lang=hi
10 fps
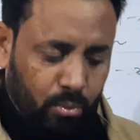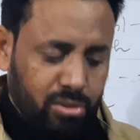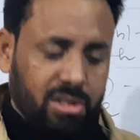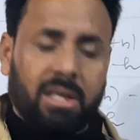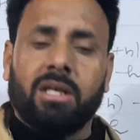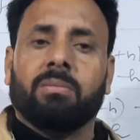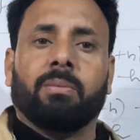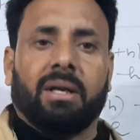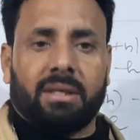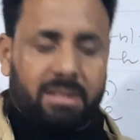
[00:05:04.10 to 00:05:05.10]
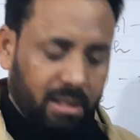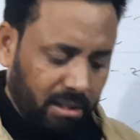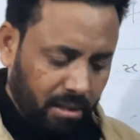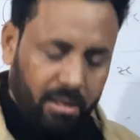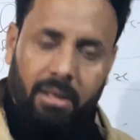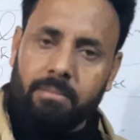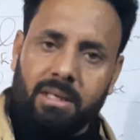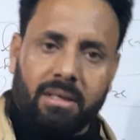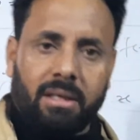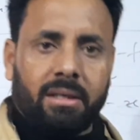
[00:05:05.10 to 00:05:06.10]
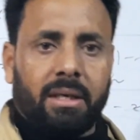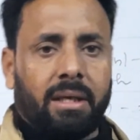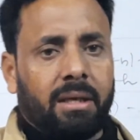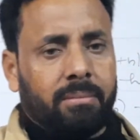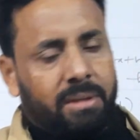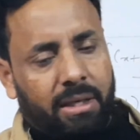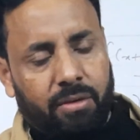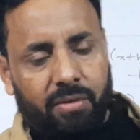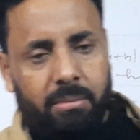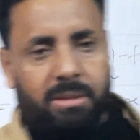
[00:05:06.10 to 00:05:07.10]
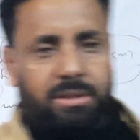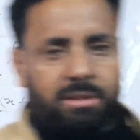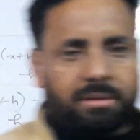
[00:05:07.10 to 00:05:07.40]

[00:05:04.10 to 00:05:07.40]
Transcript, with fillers: क्वेश्चन हैं इन पर प्रैक्टिस करिए बाकी कल करेंगे हम थैंक यू वेरी मच